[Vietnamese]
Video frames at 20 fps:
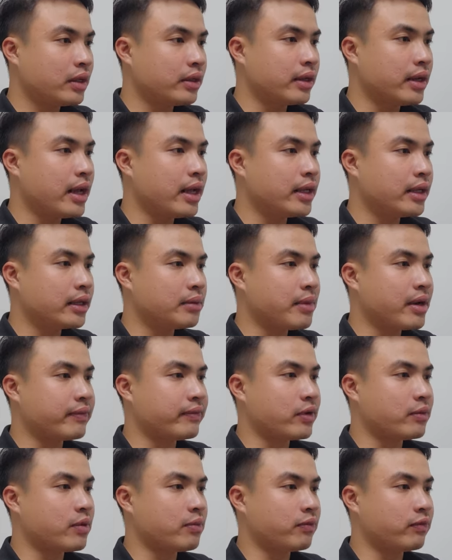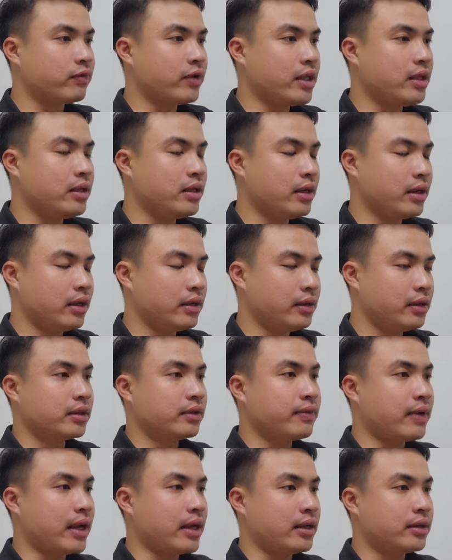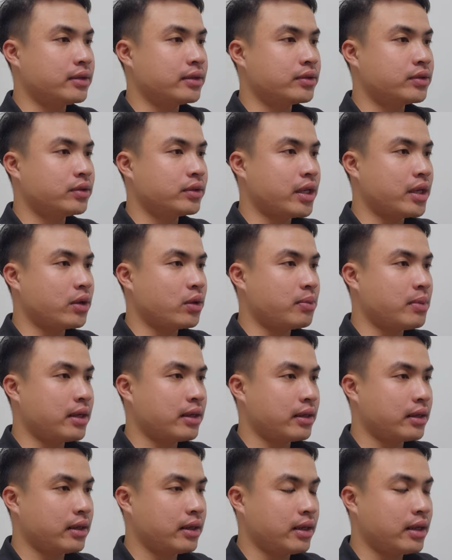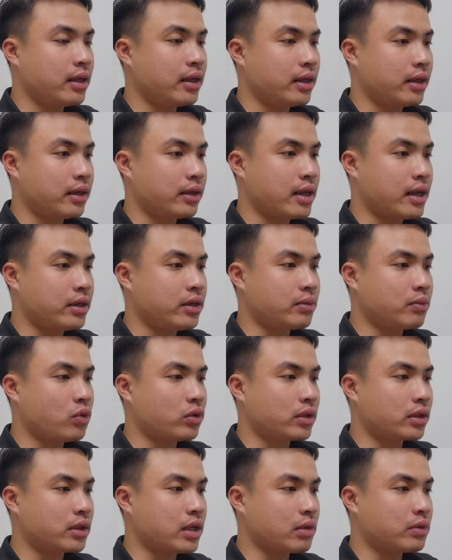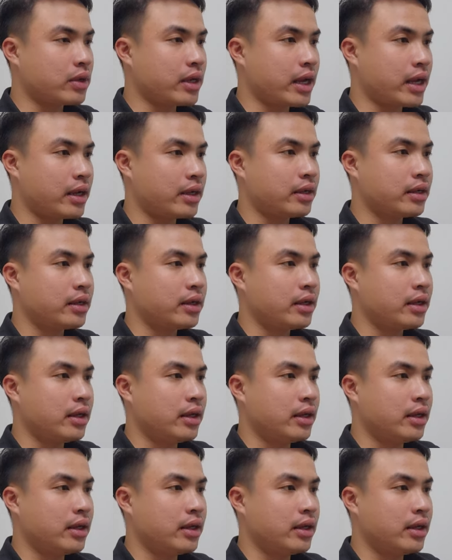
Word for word: thì đây các bạn vào một ví như vậy số tiền của mình đã được mua thành công rồi ha